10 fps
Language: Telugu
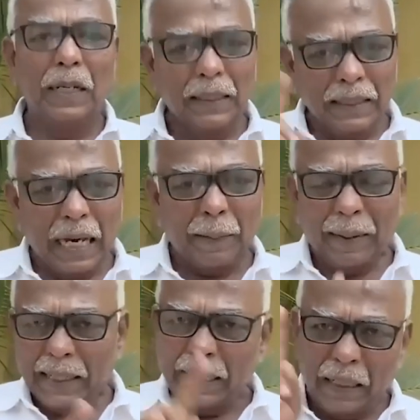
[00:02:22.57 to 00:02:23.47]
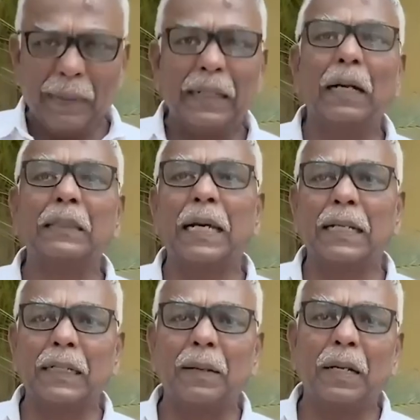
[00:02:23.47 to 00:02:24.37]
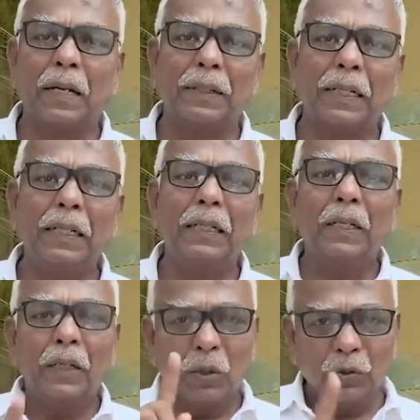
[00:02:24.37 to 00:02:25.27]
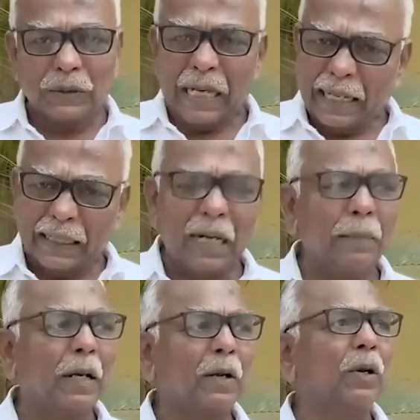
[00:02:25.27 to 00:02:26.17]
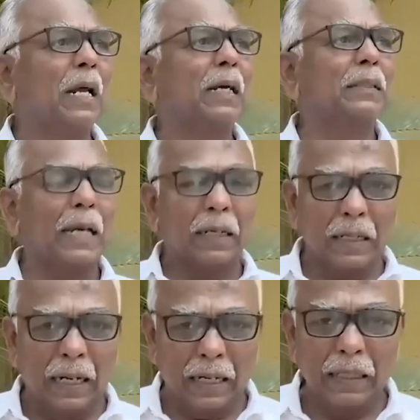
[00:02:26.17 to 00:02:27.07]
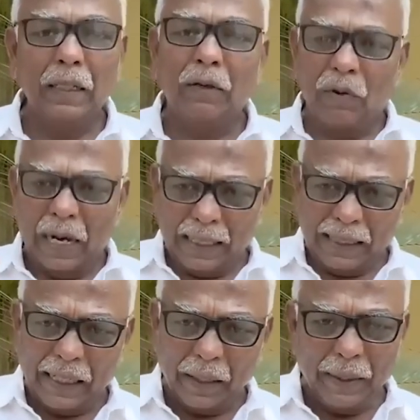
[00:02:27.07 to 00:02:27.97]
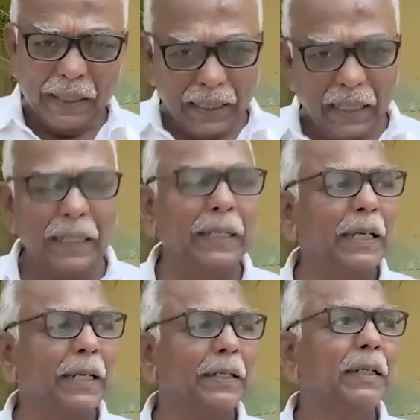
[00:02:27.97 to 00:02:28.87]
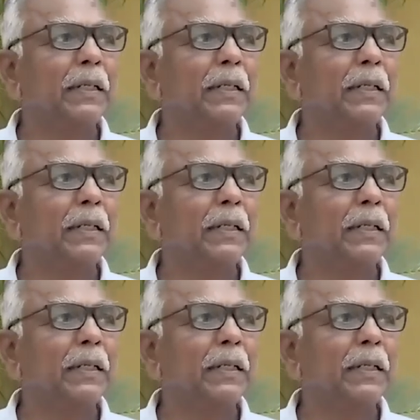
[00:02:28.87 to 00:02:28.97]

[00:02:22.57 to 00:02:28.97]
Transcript: ఎన్టీఆర్ పేరే నీకు పెట్టినాడు తారక రామారావు అని నువ్వు తారక రామారావు లాగా తయారుగా వాళ్ళ దగ్గరికి పోయి నీళ్ళు ఇయ్యి